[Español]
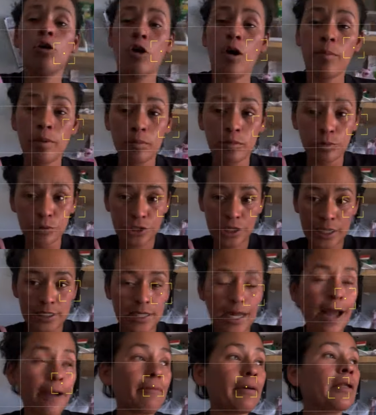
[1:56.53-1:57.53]
Como muchas
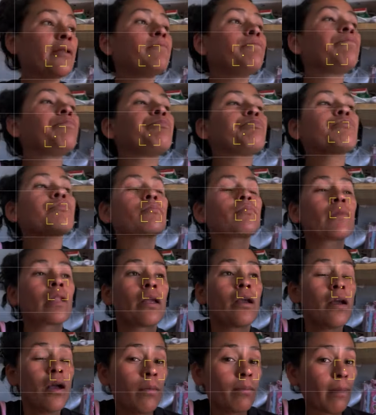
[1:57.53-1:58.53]
saben,
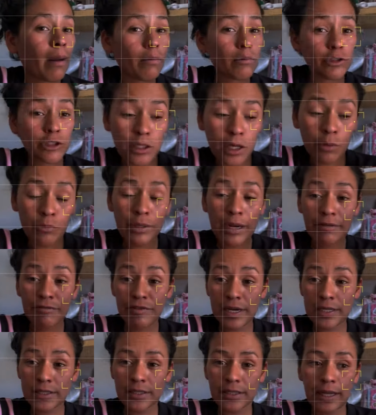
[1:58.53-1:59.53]
vamos a ir a una
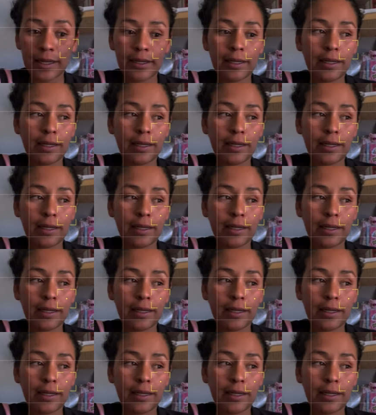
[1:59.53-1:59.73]
fiesta